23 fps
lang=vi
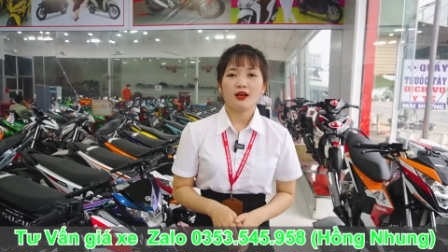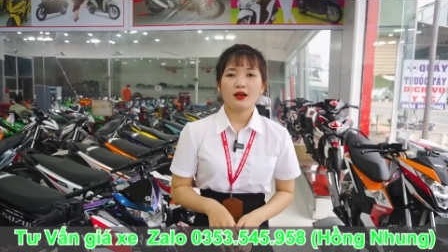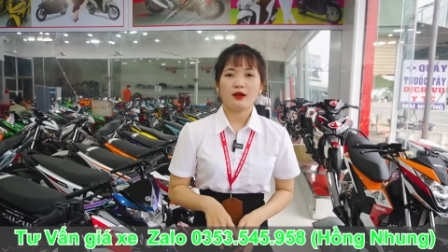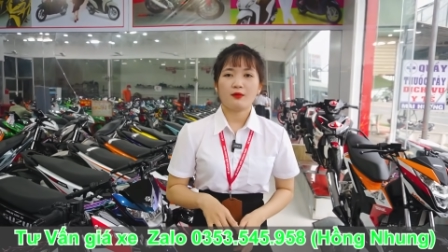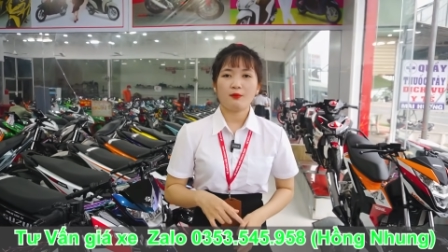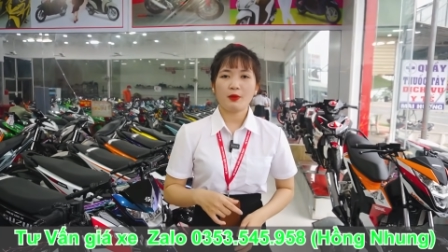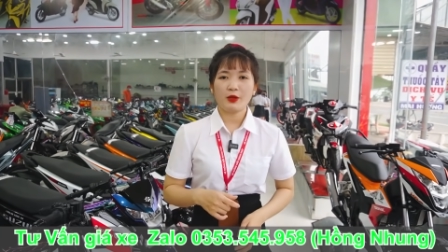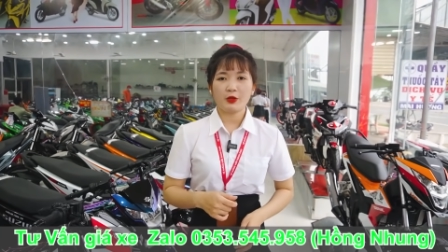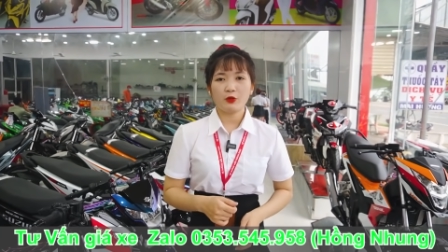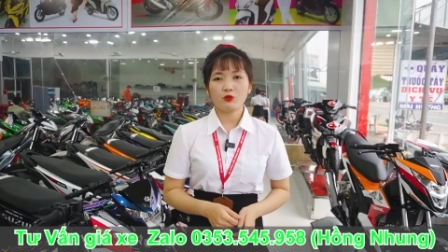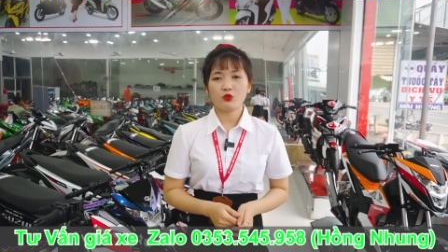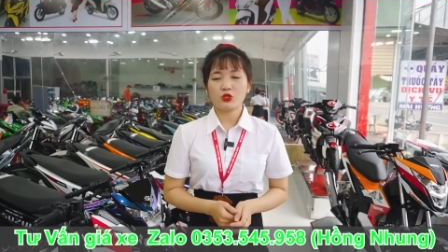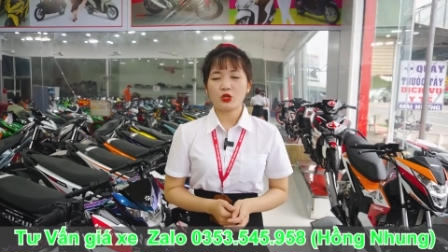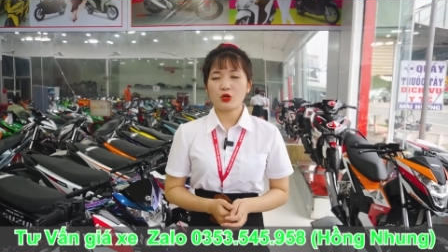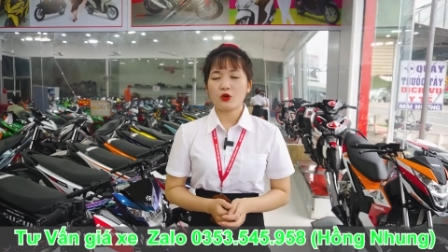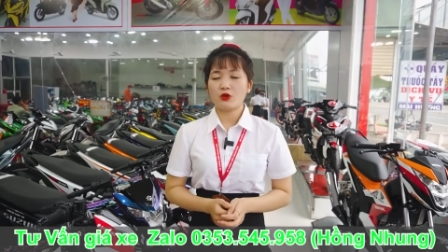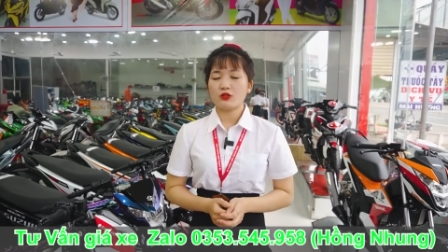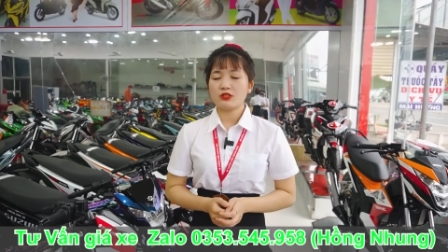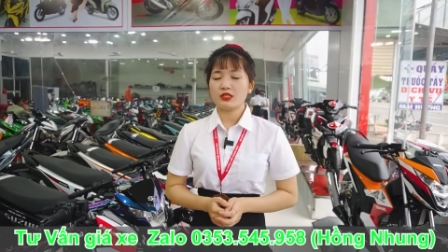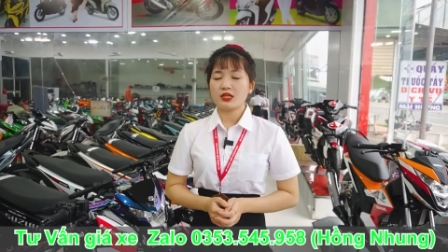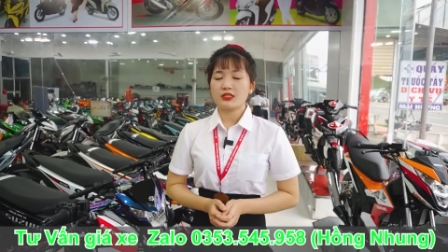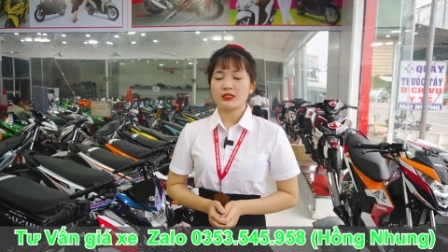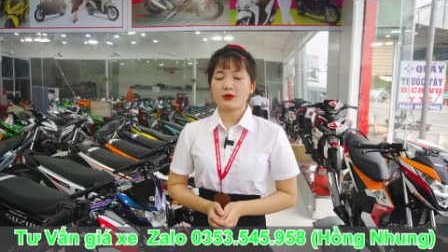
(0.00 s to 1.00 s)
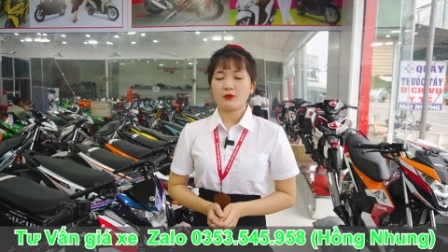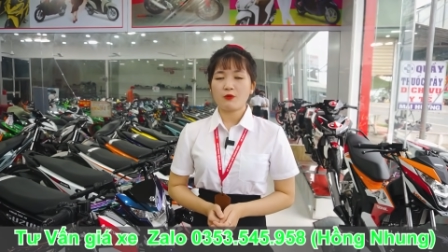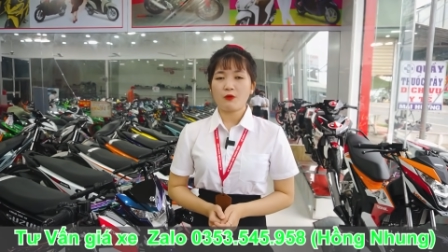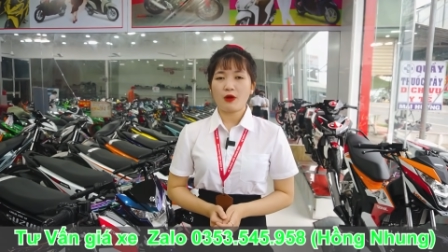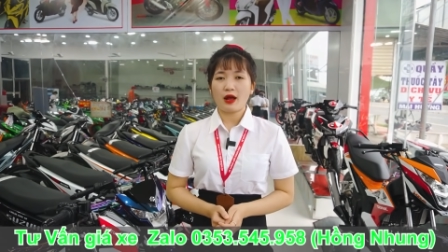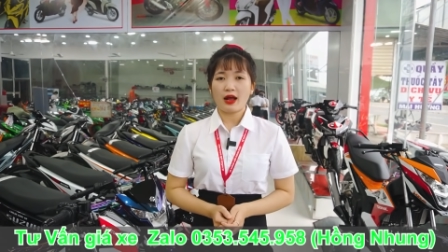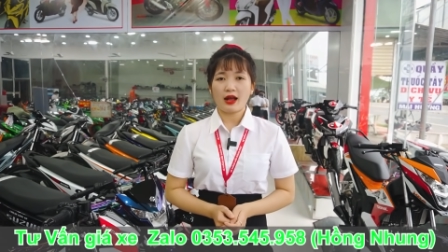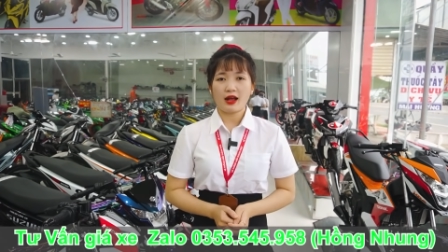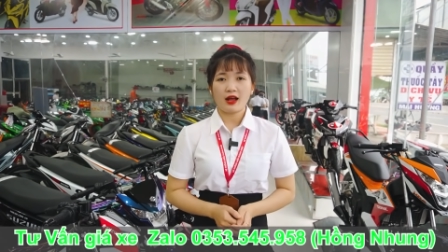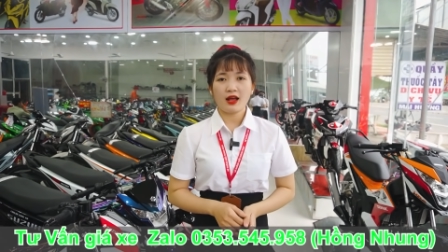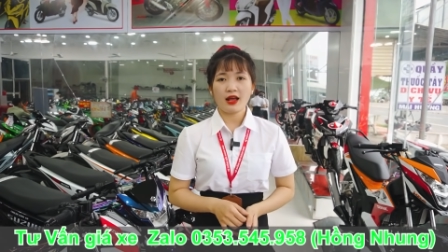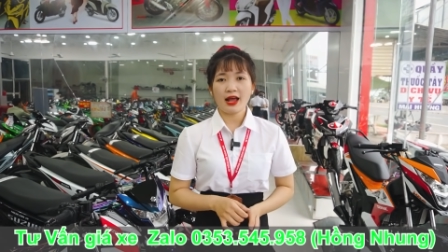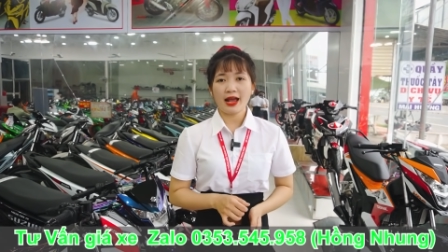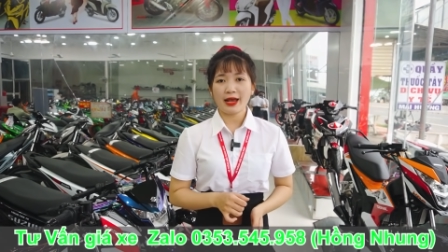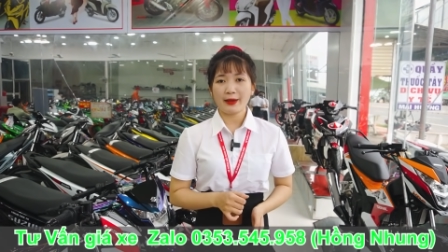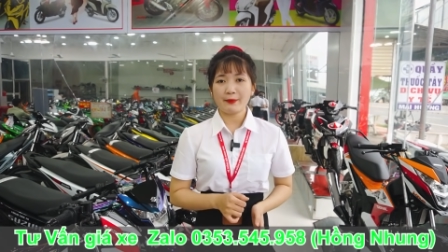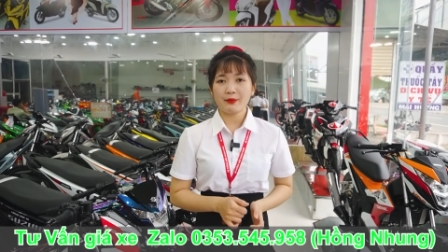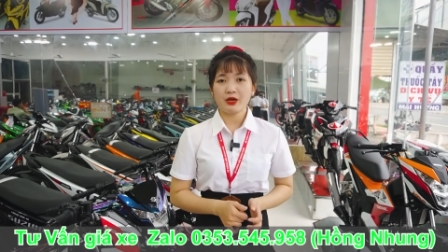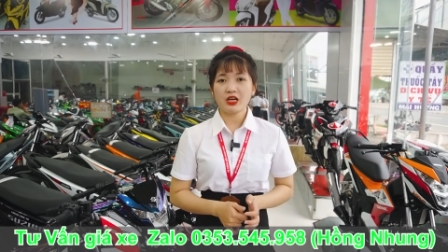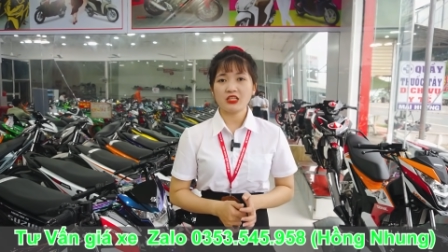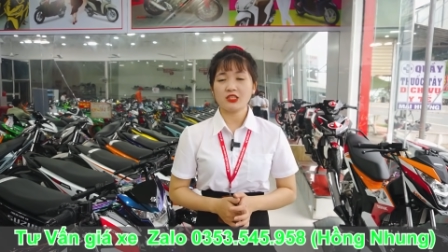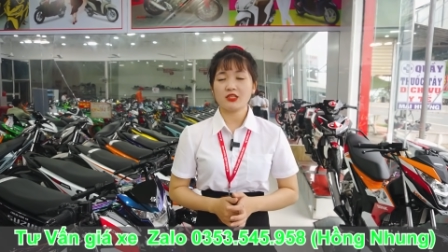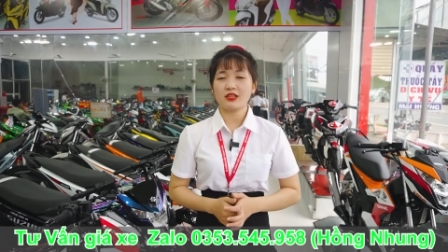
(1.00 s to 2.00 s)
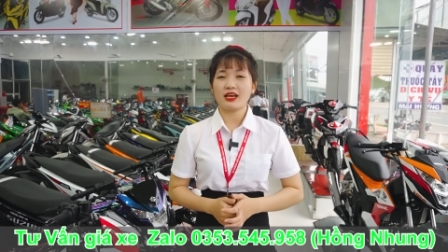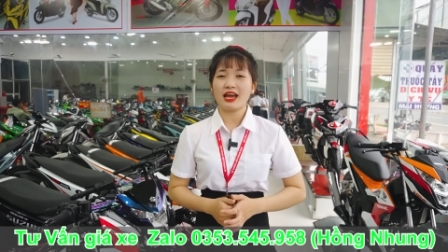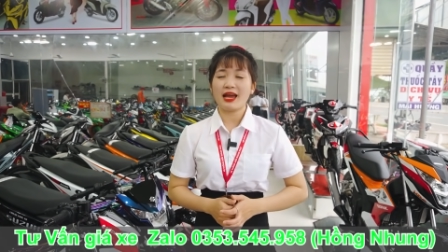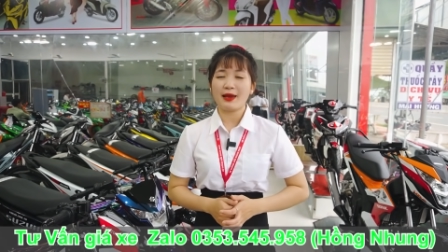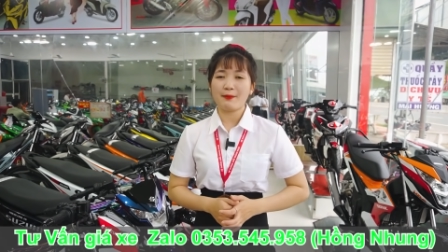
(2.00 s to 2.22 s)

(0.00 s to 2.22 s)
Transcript: Ở bên Nhung duyệt hồ sơ trong khoảng hai mươi cho tới